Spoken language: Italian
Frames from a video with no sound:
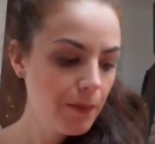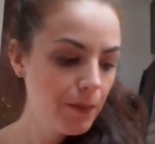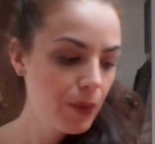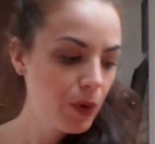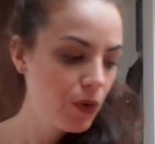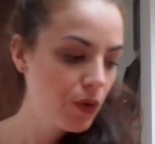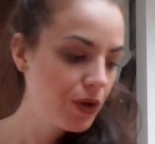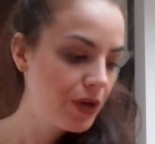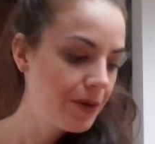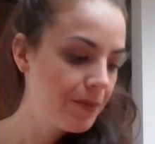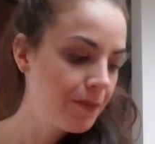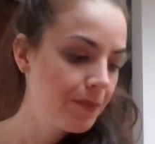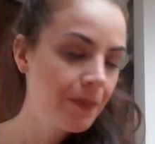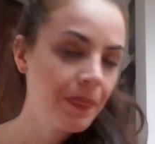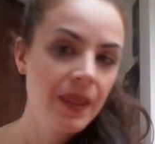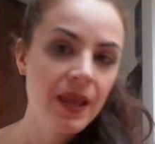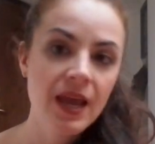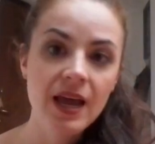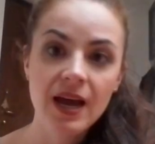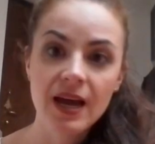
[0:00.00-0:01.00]
Poi,
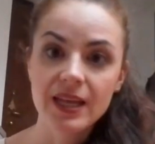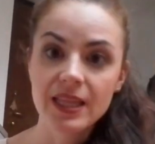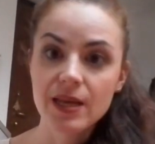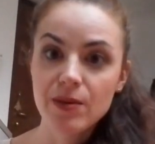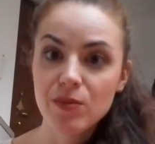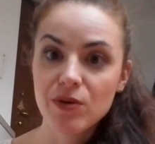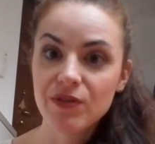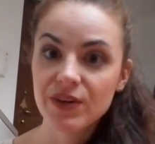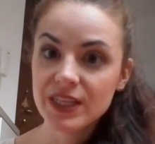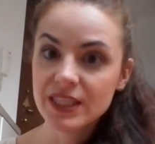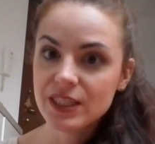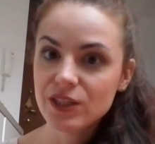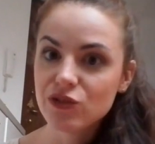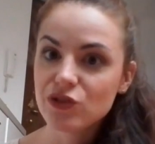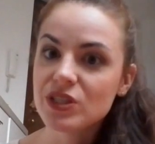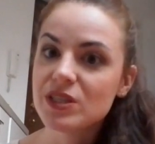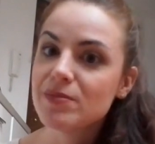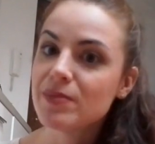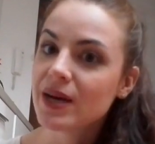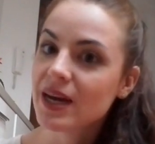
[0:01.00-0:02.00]
andiamo avanti
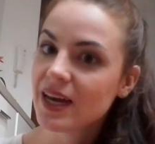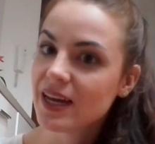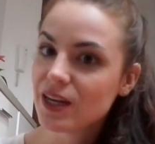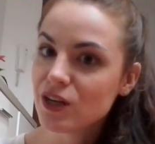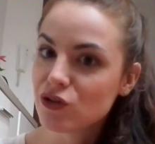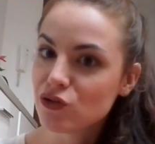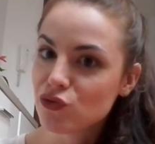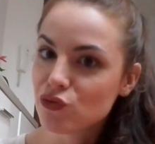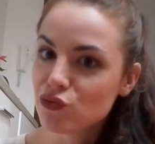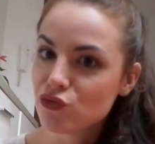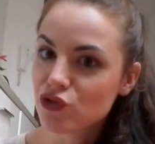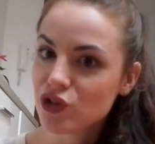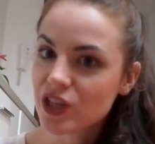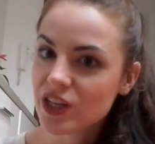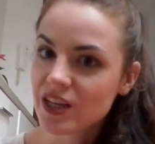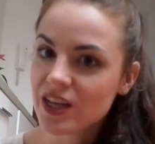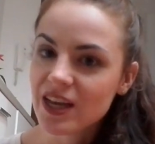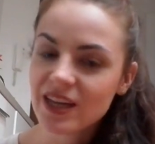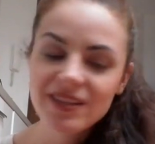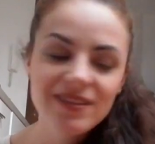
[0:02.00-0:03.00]
così magari non
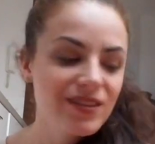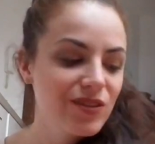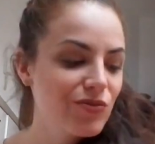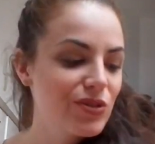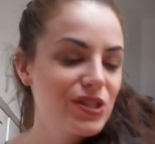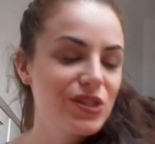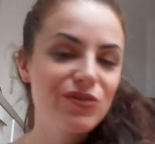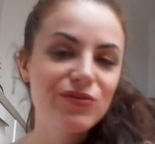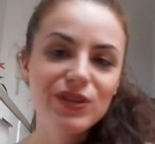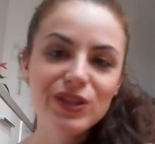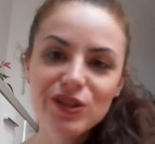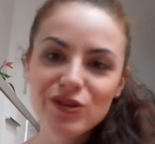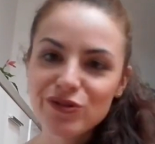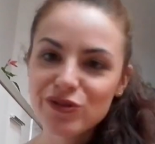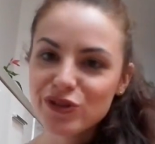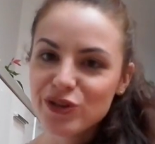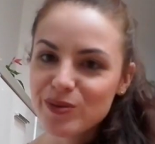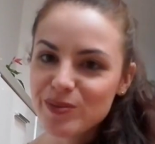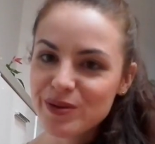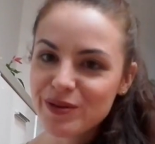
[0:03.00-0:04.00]
succede niente in questo video,
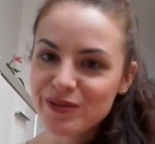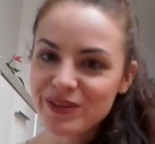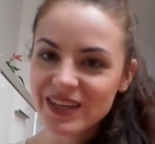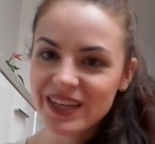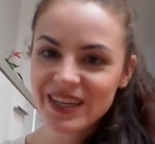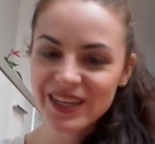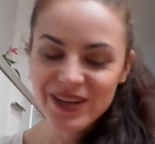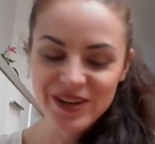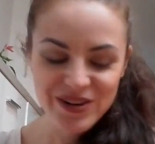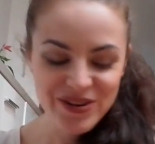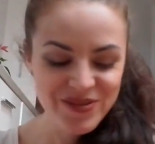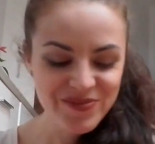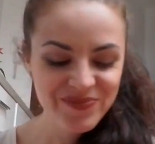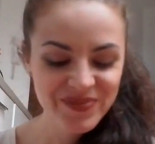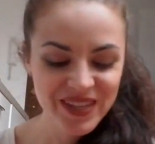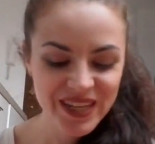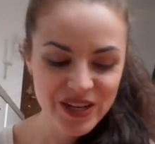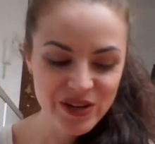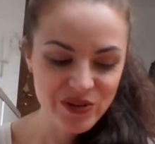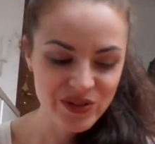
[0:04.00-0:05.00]
riusciamo a finirlo,
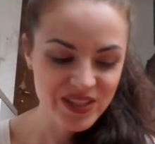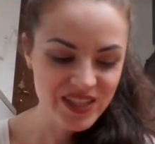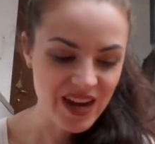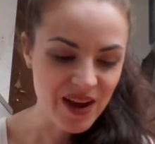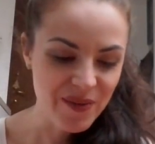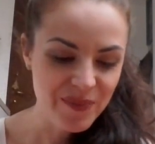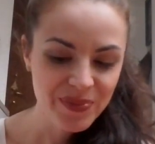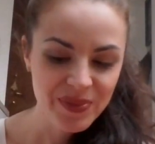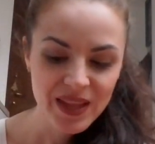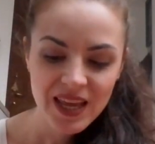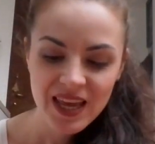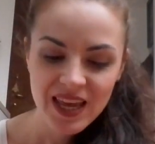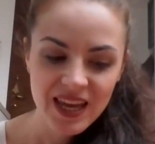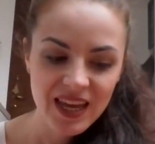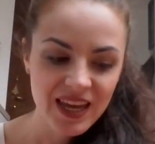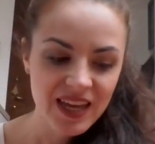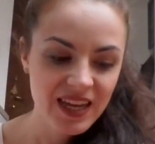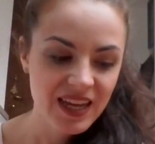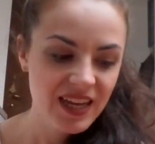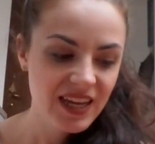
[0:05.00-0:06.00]
chi lo sa.
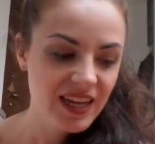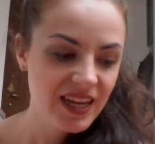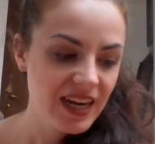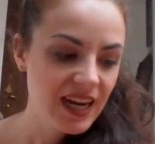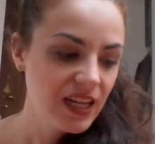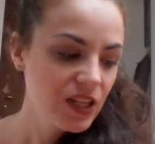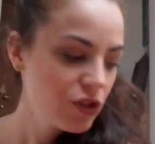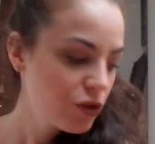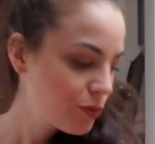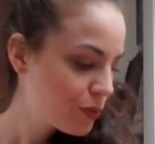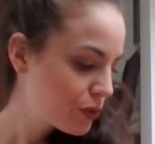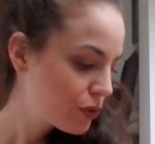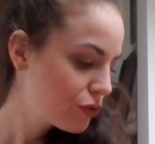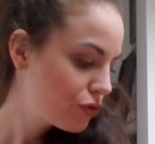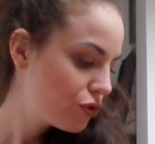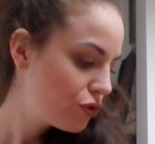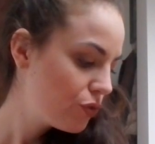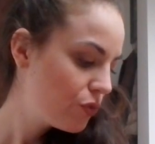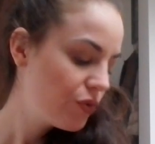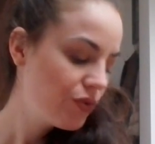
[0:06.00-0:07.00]
Eh, l'altro
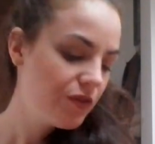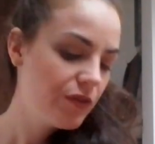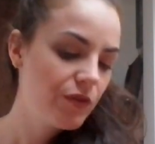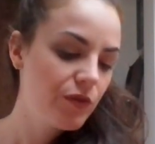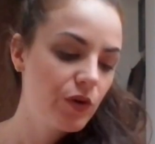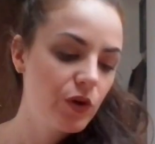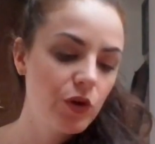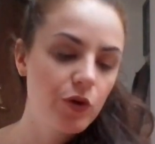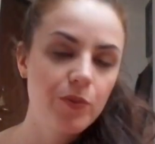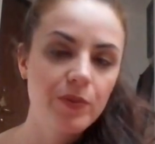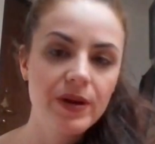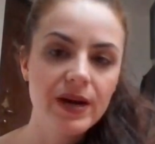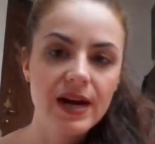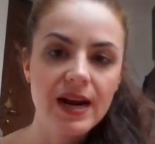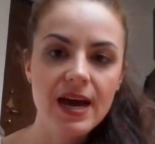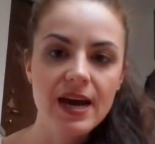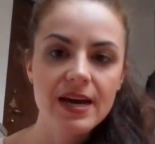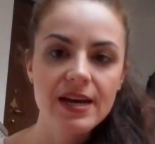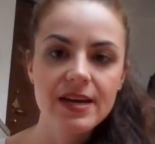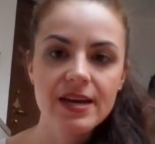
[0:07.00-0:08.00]
prodotto di cui vi voglio
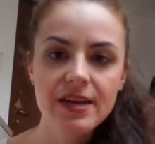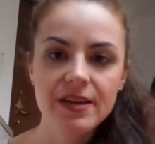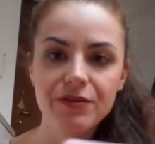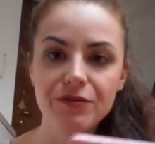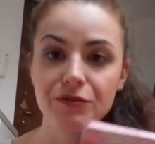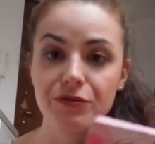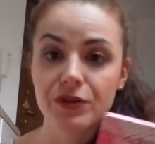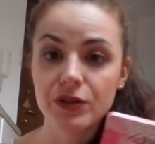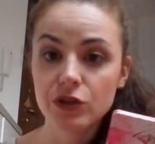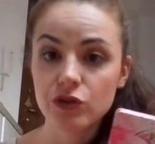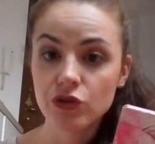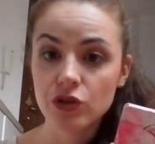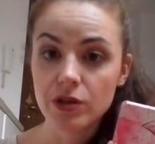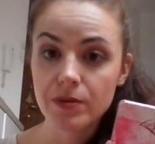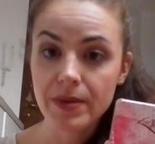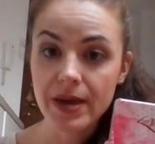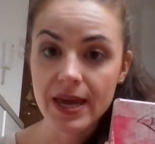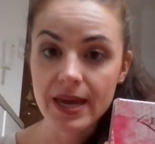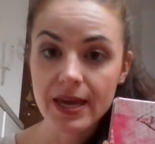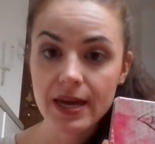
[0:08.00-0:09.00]
parlare in fatto
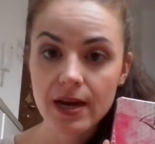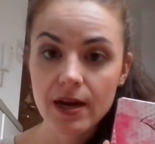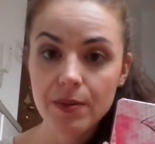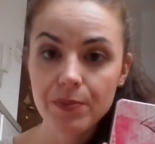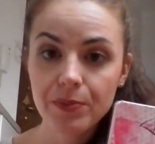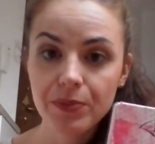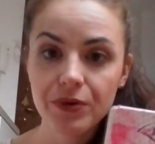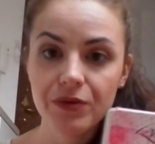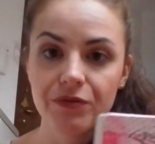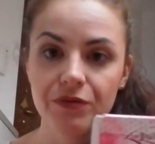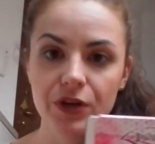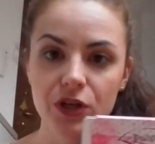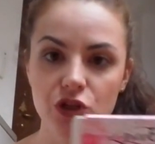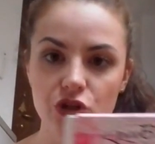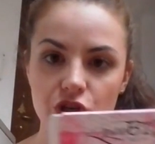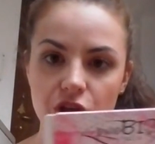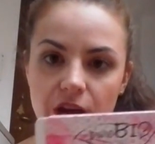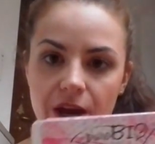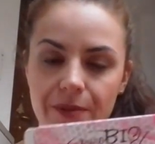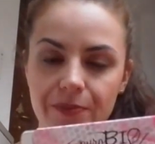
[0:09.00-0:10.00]
di make up
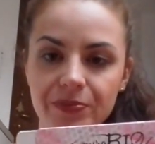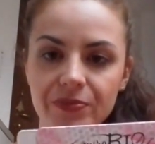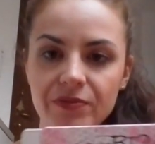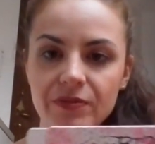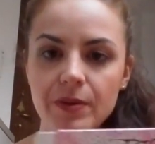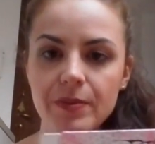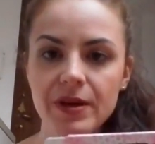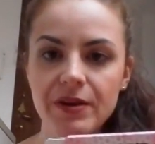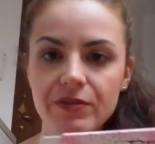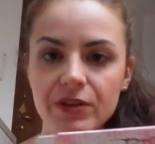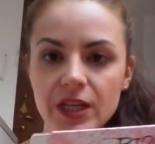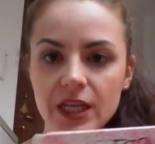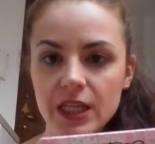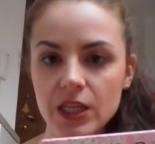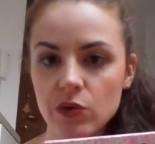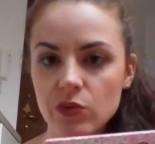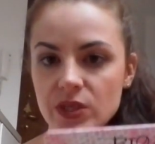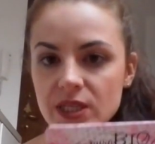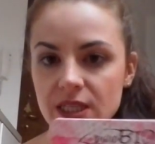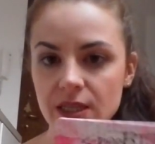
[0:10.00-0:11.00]
invece è, vabbè
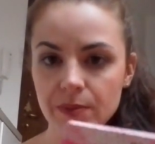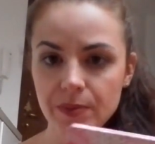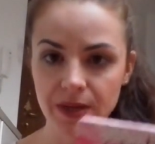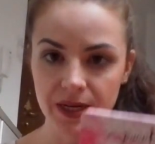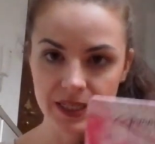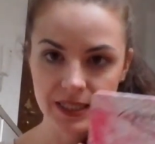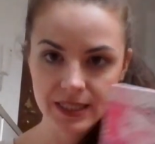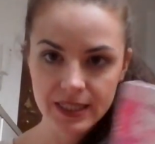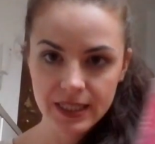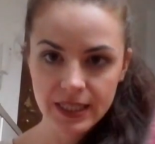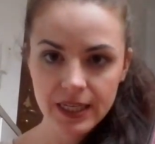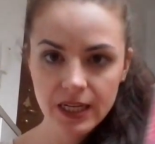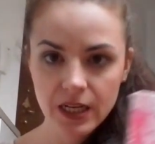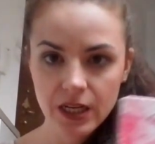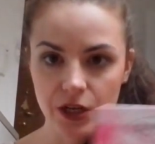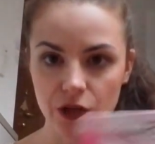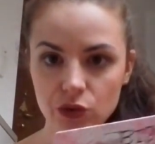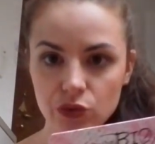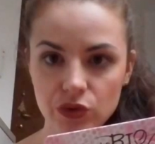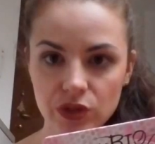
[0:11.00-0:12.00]
vedete questa palettina
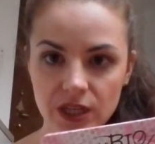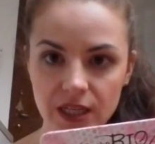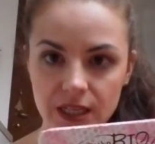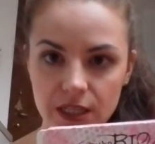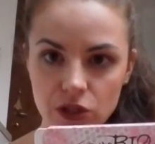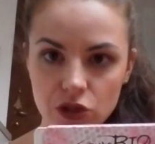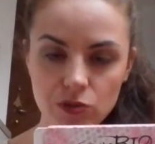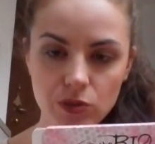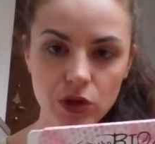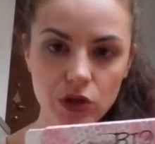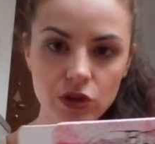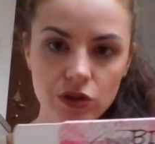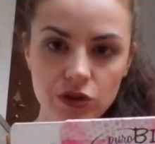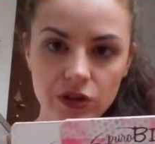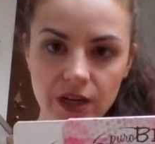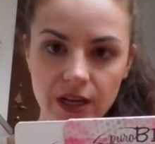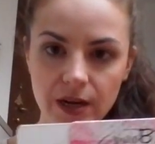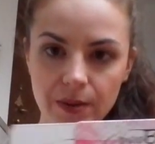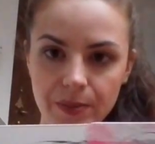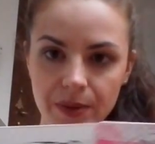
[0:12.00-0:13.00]
che io utilizzo
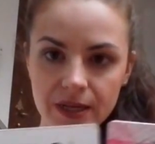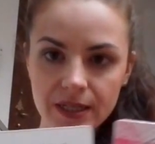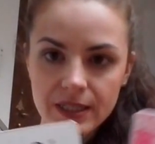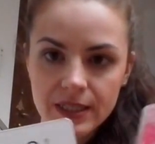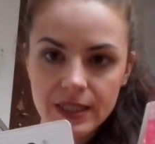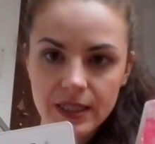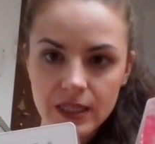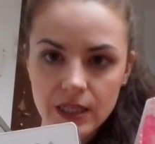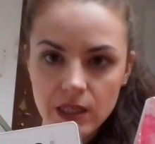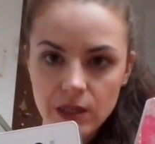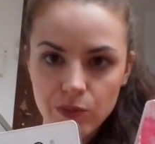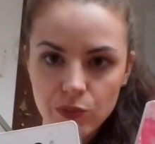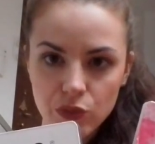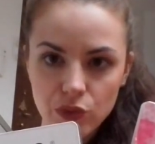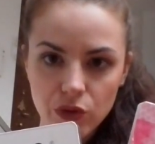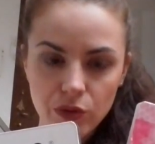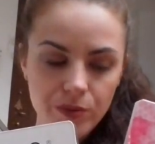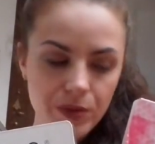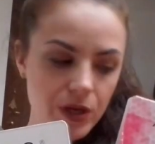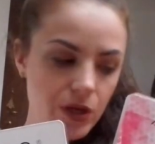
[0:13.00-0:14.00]
molto che è la palettina di
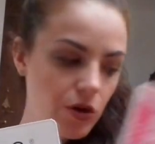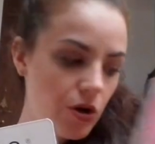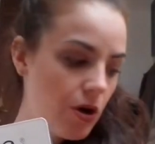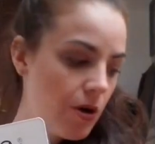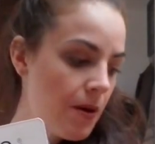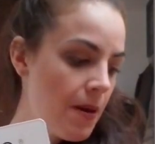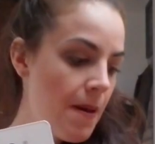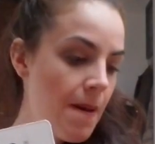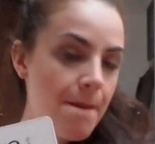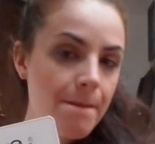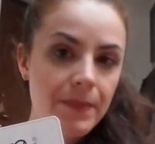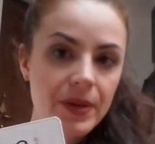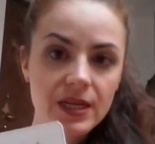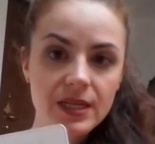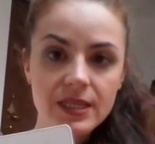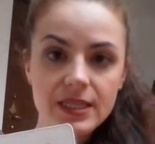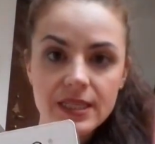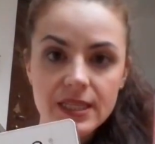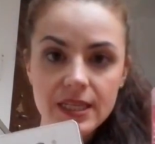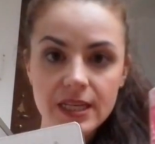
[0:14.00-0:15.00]
Puro Bio per
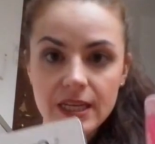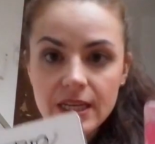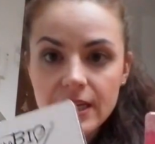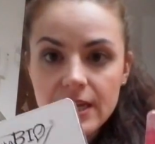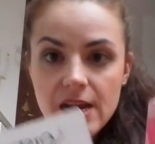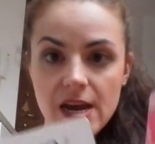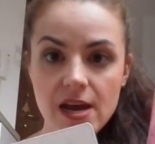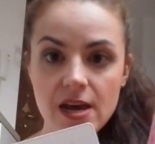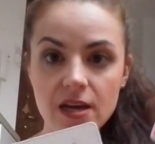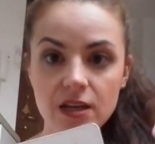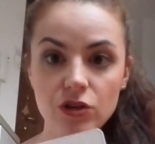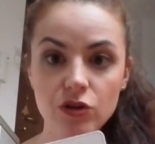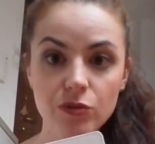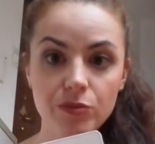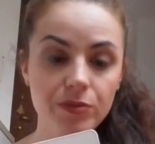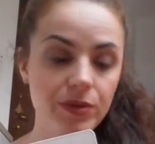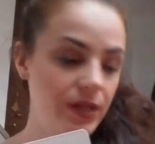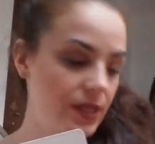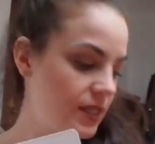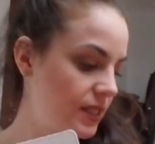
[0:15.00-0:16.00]
inserire gli
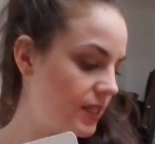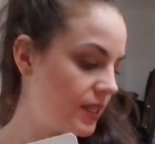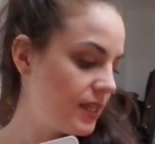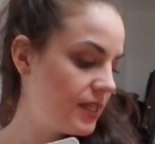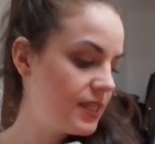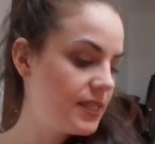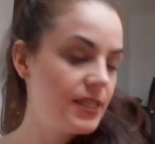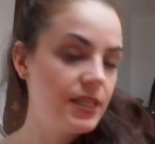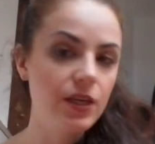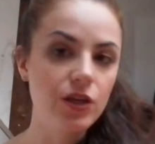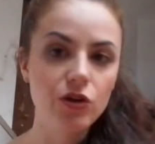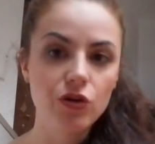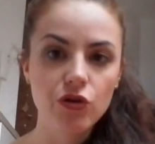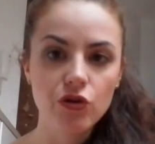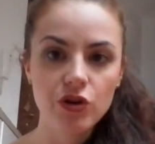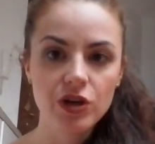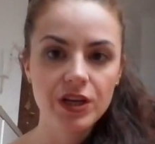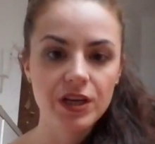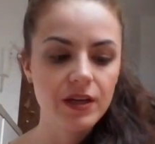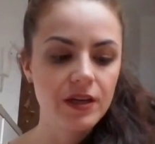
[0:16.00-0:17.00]
ombrettini
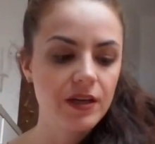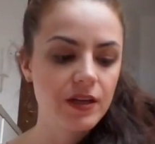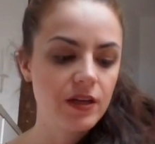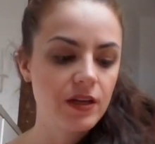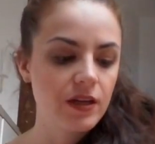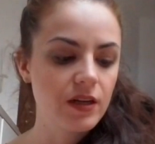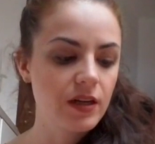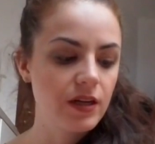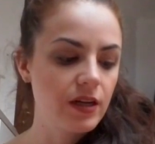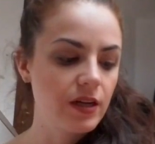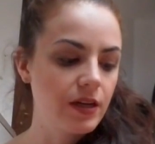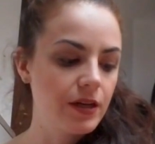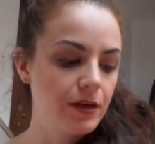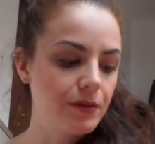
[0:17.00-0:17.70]
singoli in,